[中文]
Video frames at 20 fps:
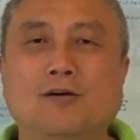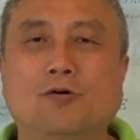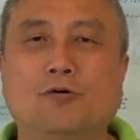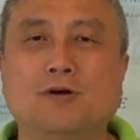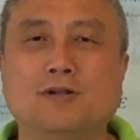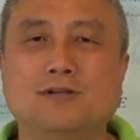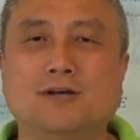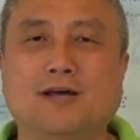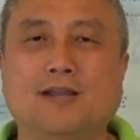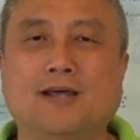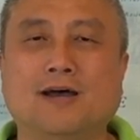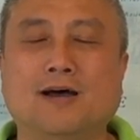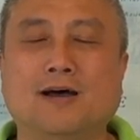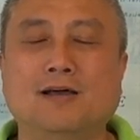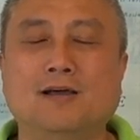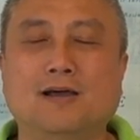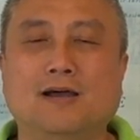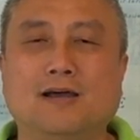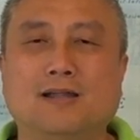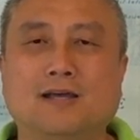或者呢，
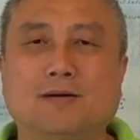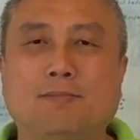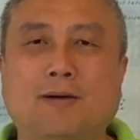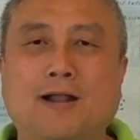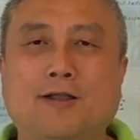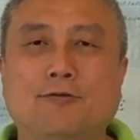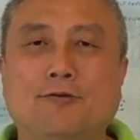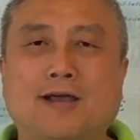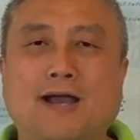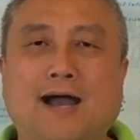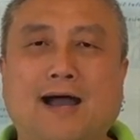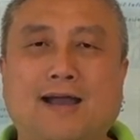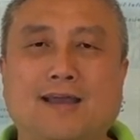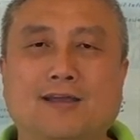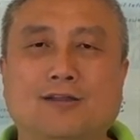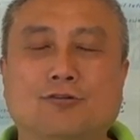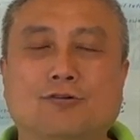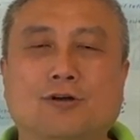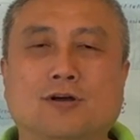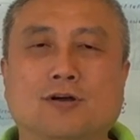呃，他办绿卡
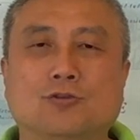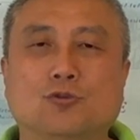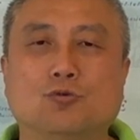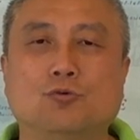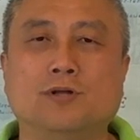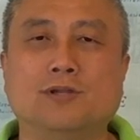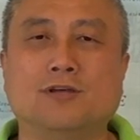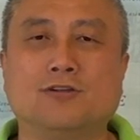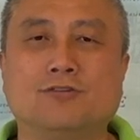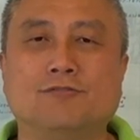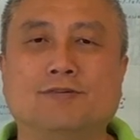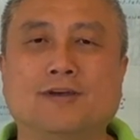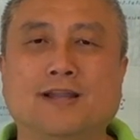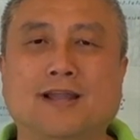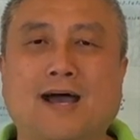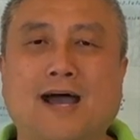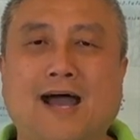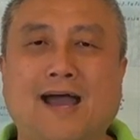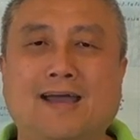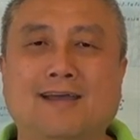也都更多呢，是为
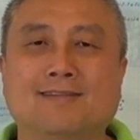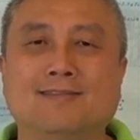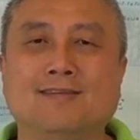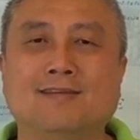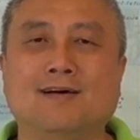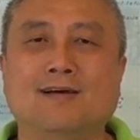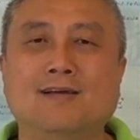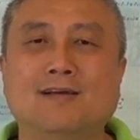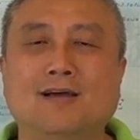了孩子，